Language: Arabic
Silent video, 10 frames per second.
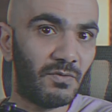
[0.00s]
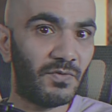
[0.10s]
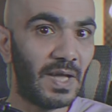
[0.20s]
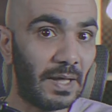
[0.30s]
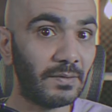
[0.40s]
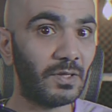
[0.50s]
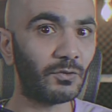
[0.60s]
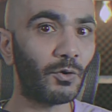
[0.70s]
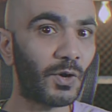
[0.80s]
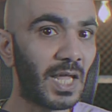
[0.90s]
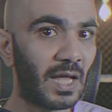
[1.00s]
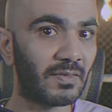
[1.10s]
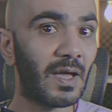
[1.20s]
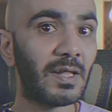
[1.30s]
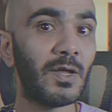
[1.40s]
في عندي طريقه
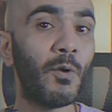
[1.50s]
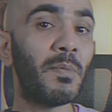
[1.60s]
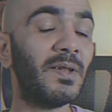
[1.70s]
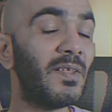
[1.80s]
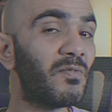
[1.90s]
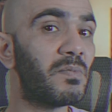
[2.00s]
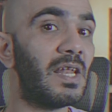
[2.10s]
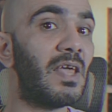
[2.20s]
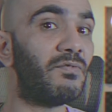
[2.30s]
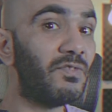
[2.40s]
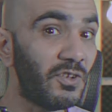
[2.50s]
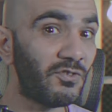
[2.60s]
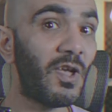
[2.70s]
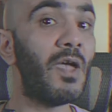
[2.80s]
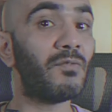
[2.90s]
تانية وبالنسبه لفيش